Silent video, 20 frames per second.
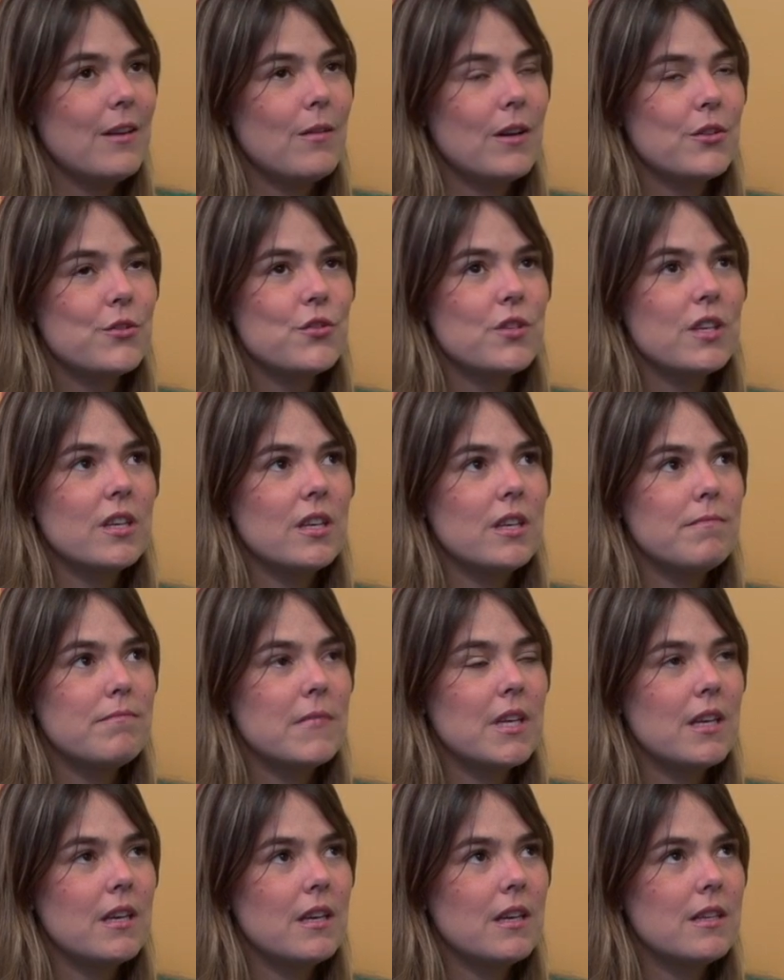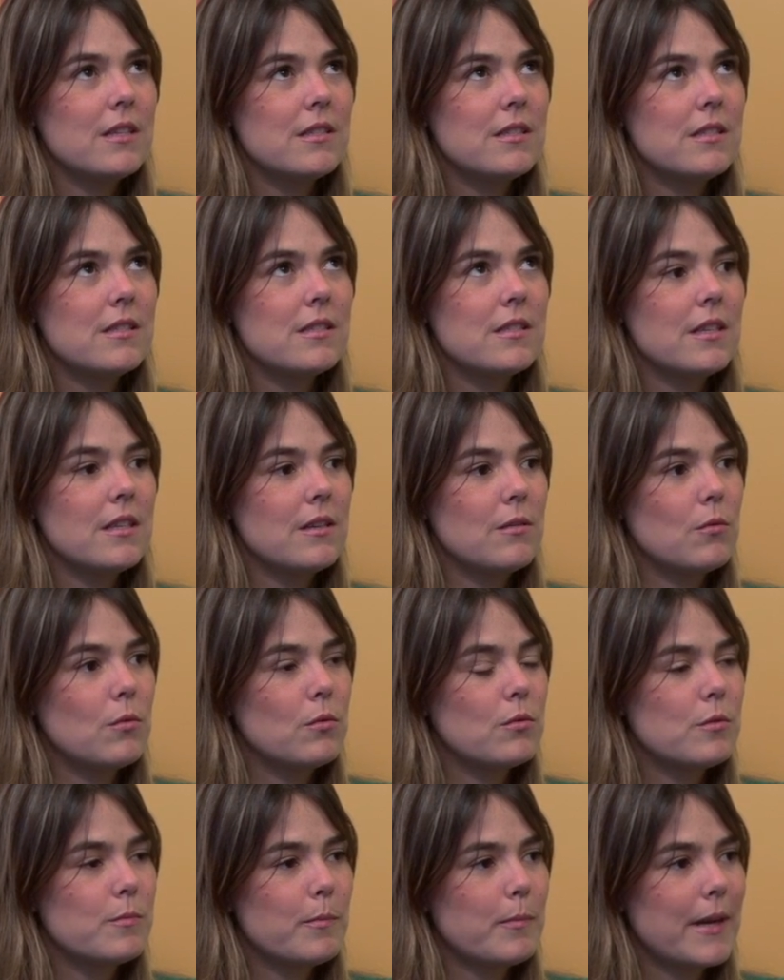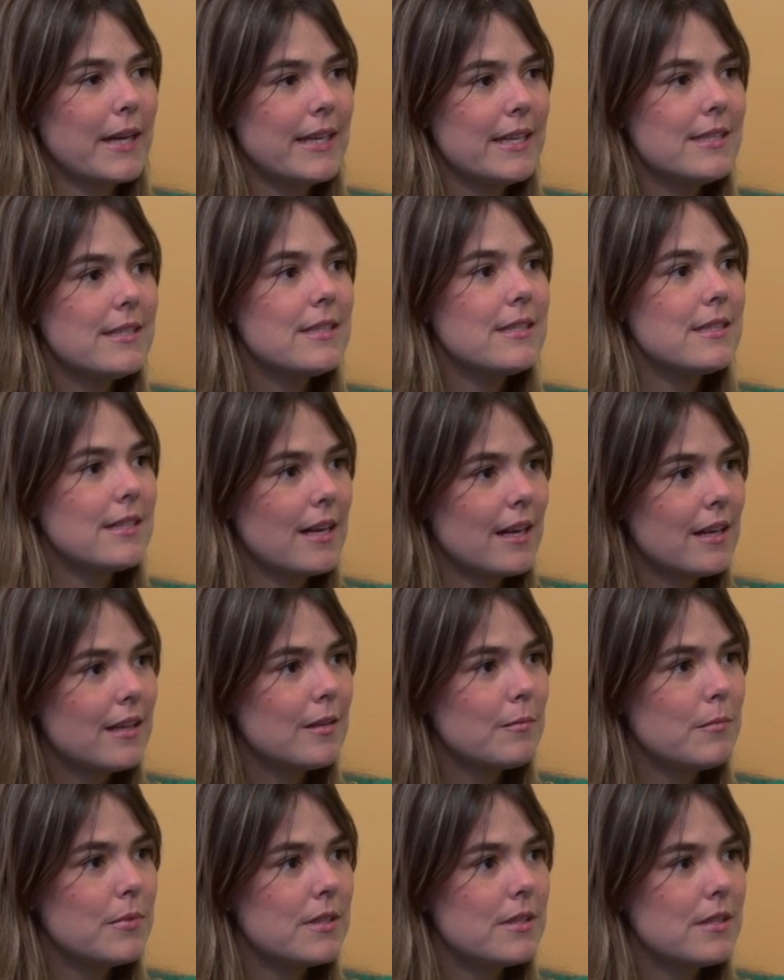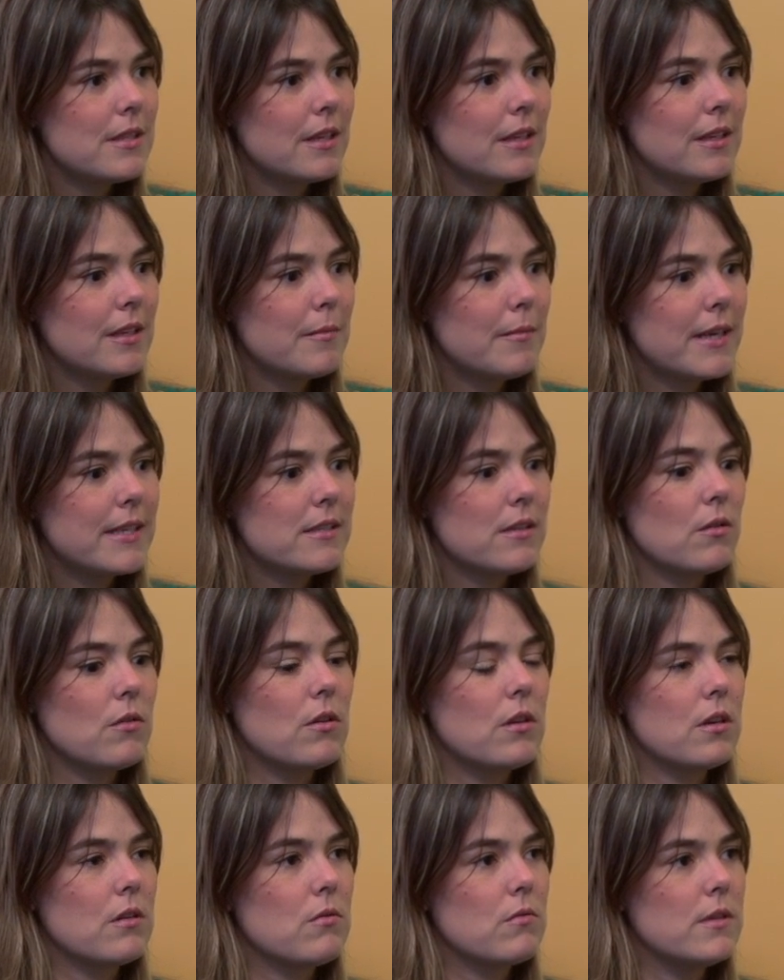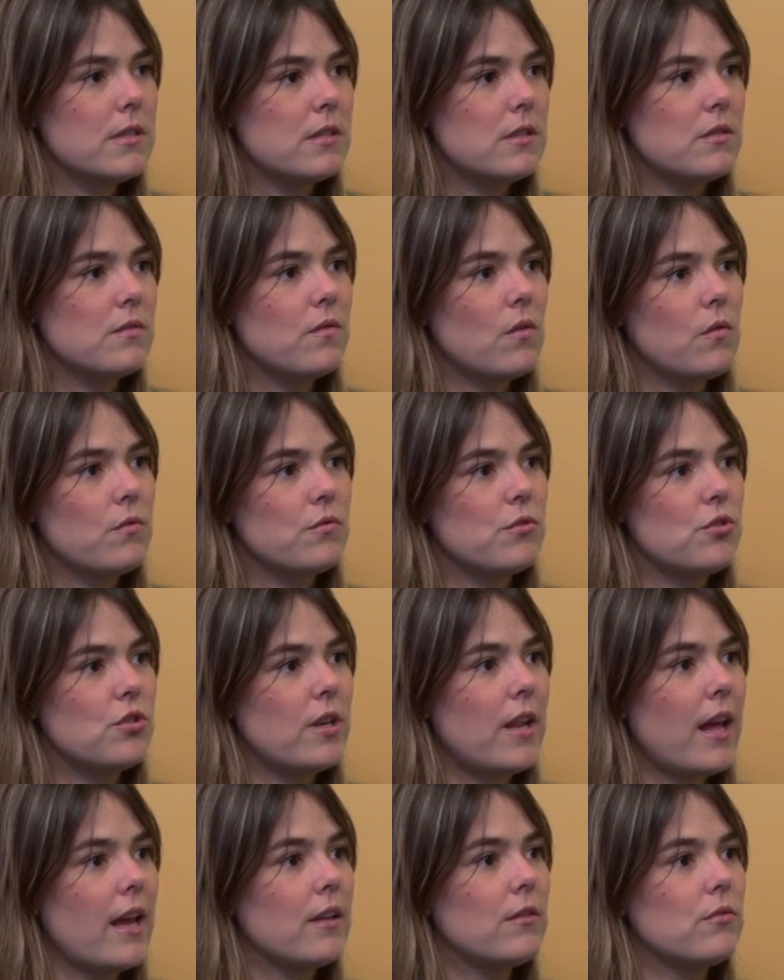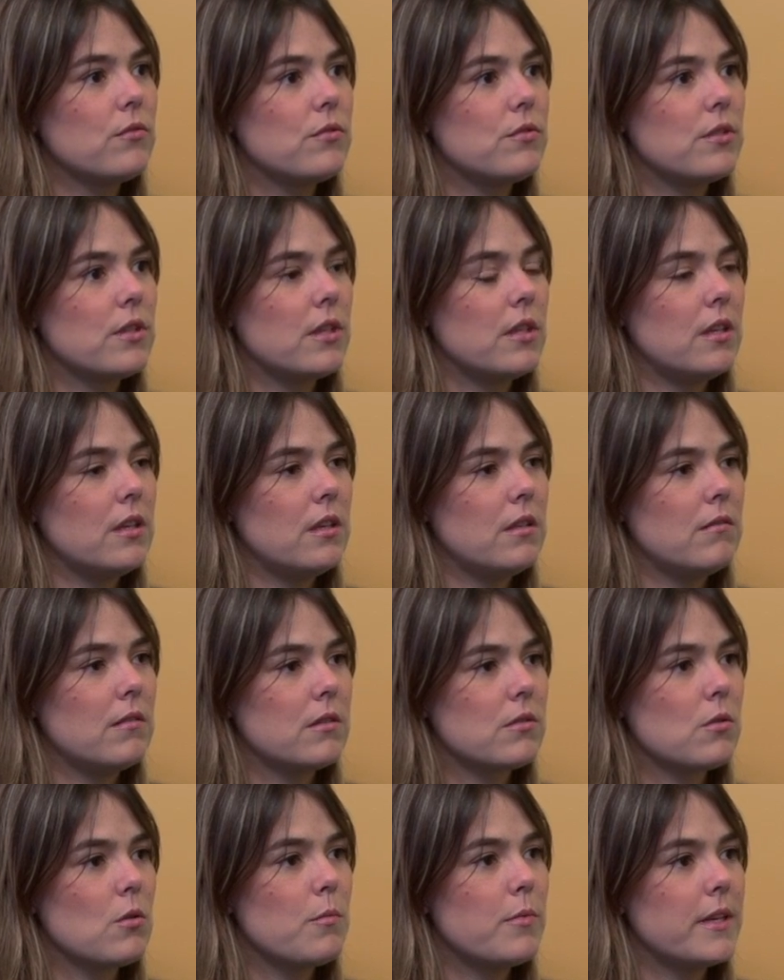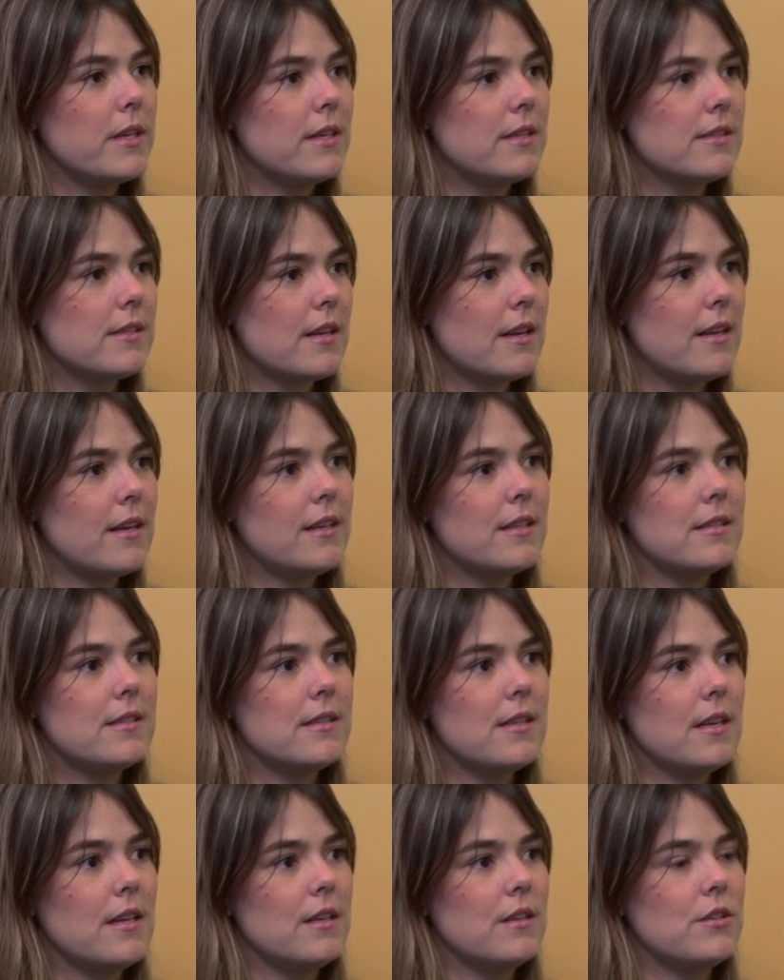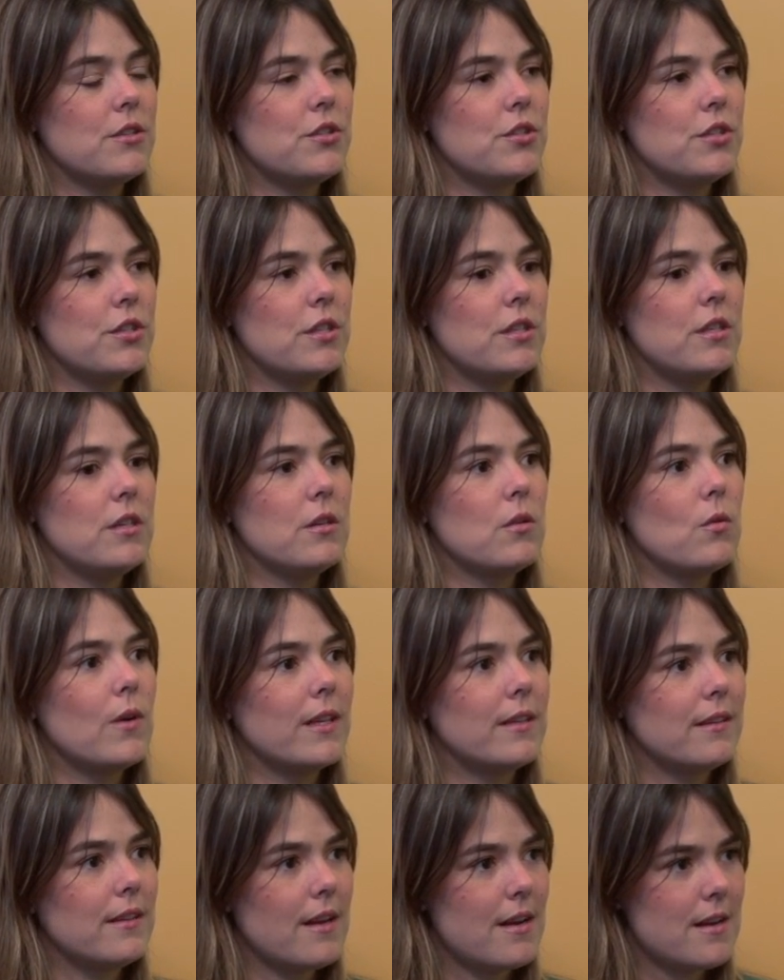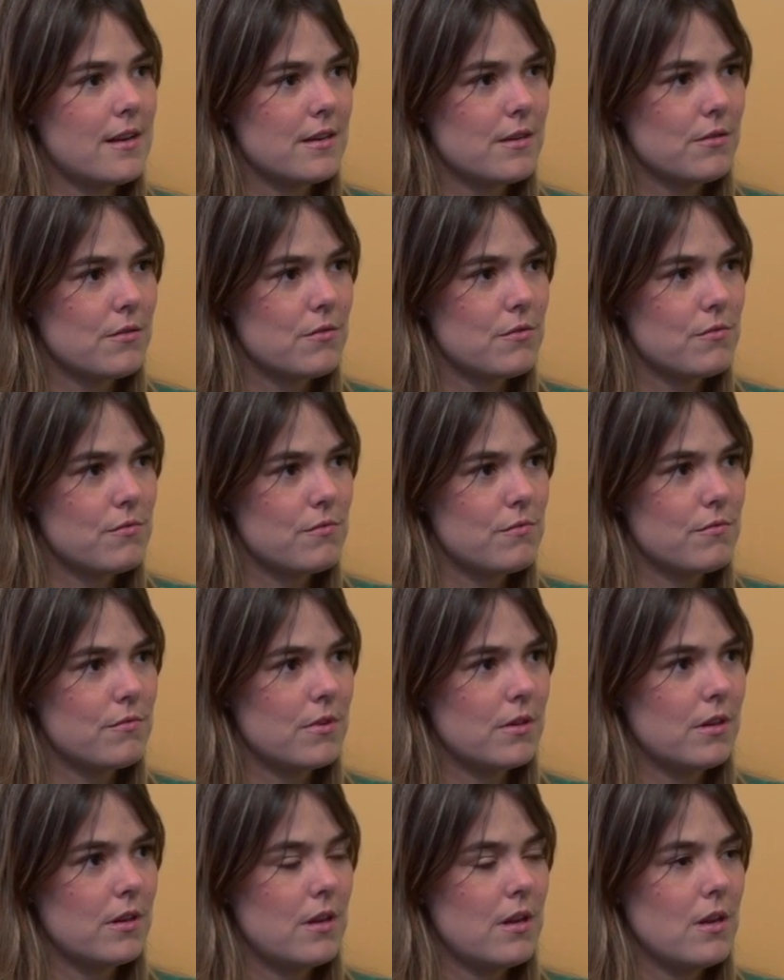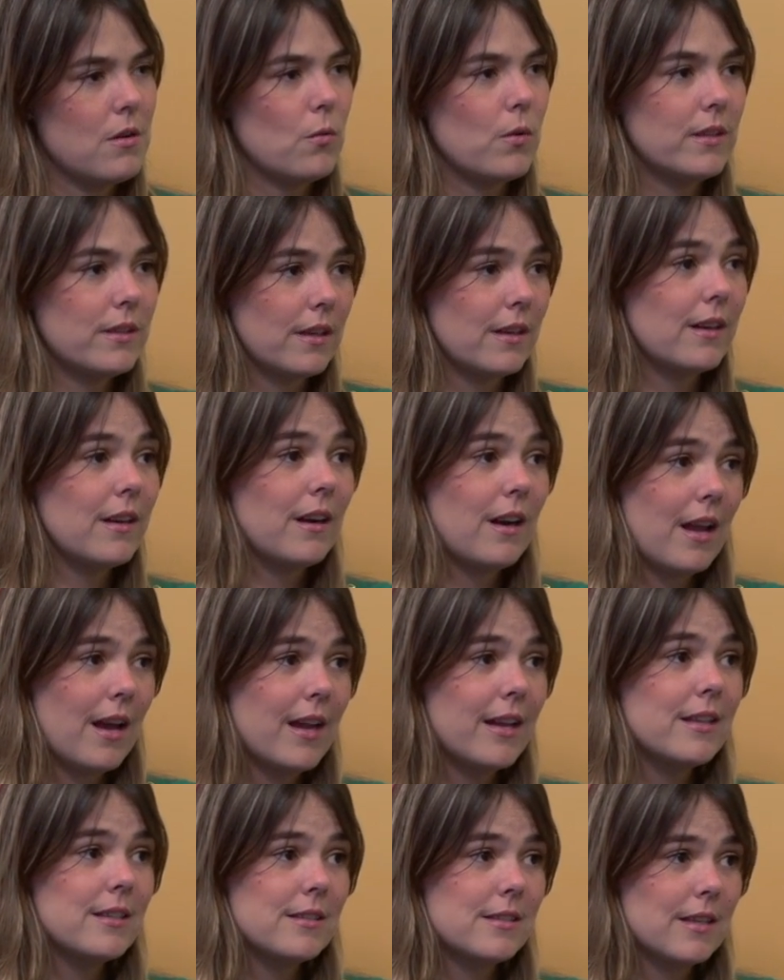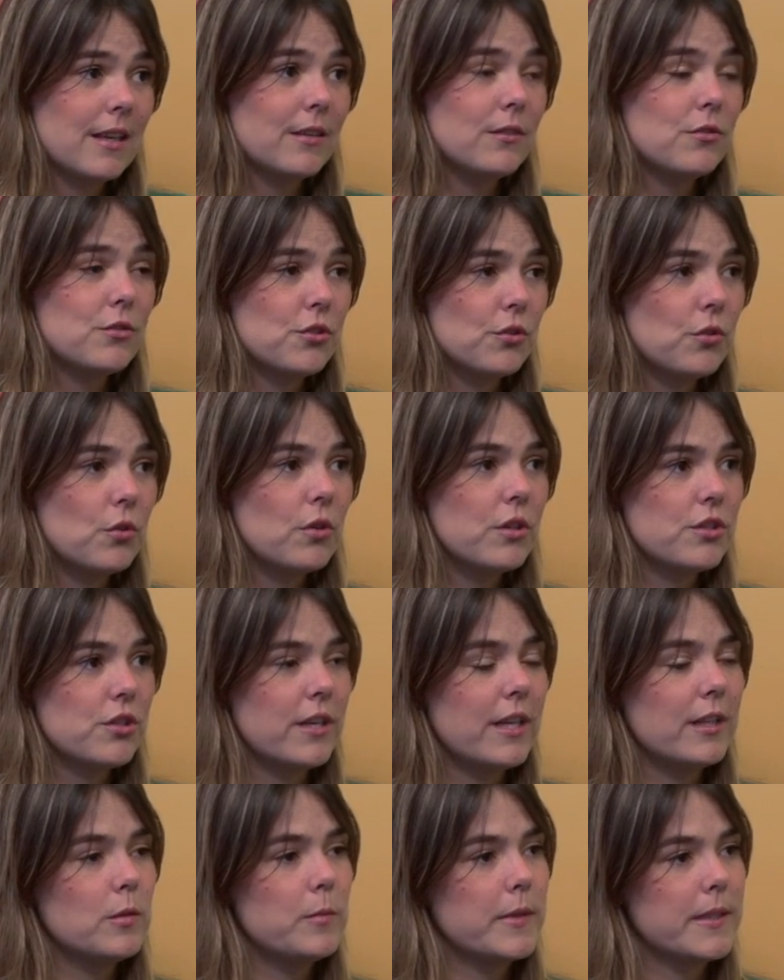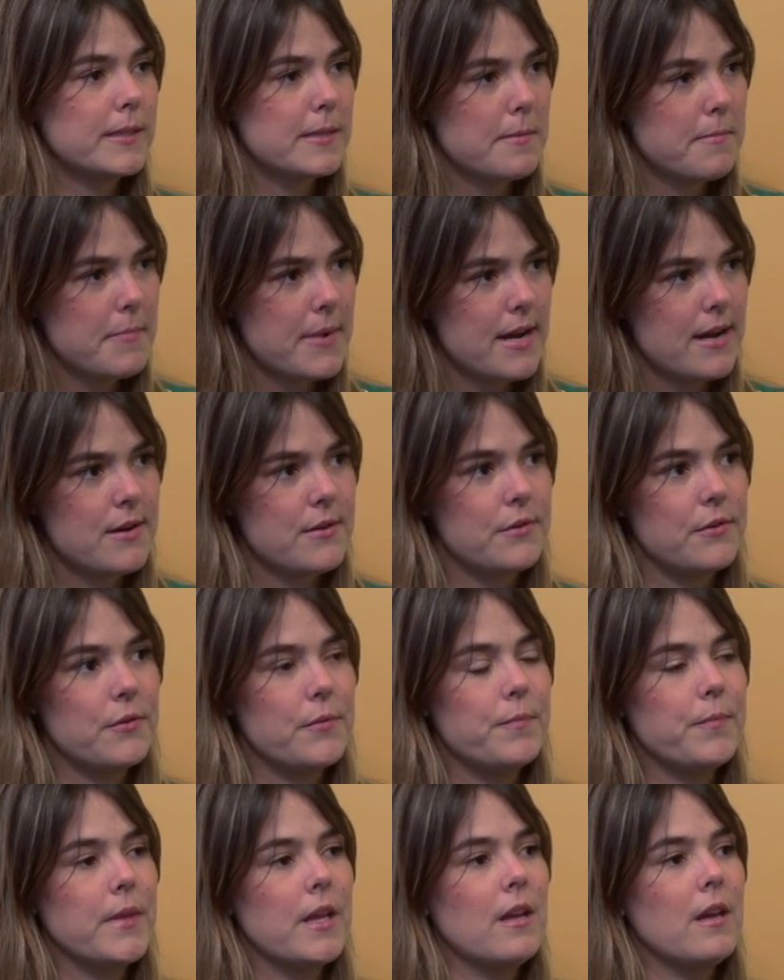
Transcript: Eu acho que eh, esses, eh, os países árabes, ainda mais agora com esses voos diretos que as companhias aéreas têm de Qatar, com Qatar Airlines saindo de Doha direto para São Paulo,